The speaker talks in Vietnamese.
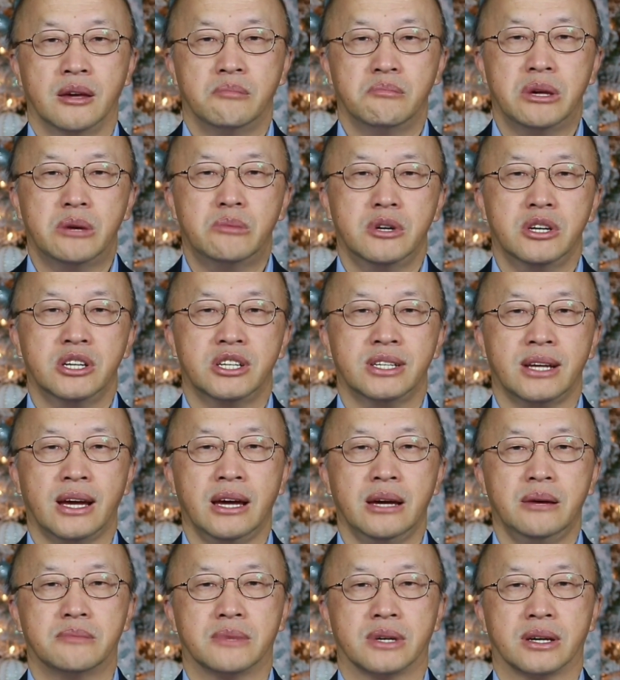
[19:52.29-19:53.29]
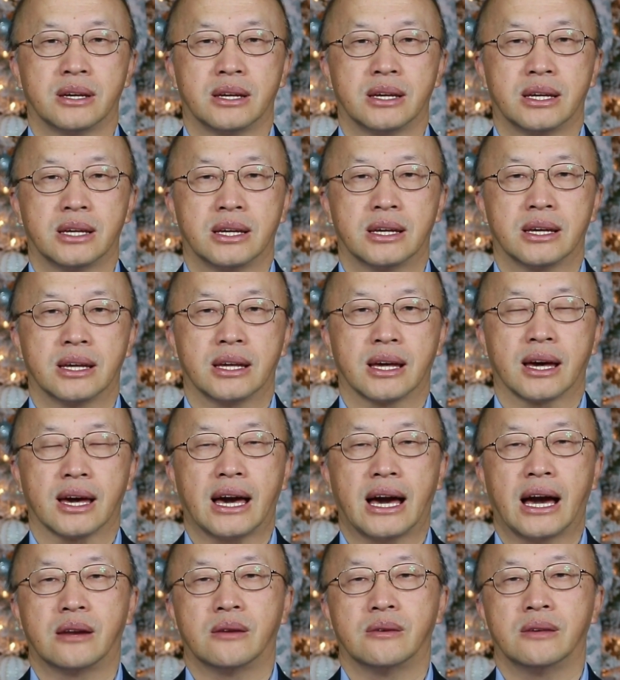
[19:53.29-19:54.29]
nên sai mà
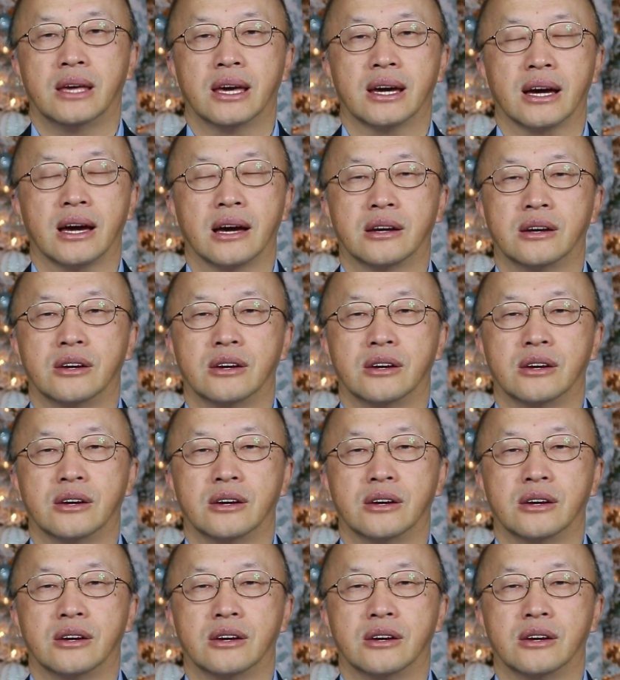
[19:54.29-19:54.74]
ngài nói em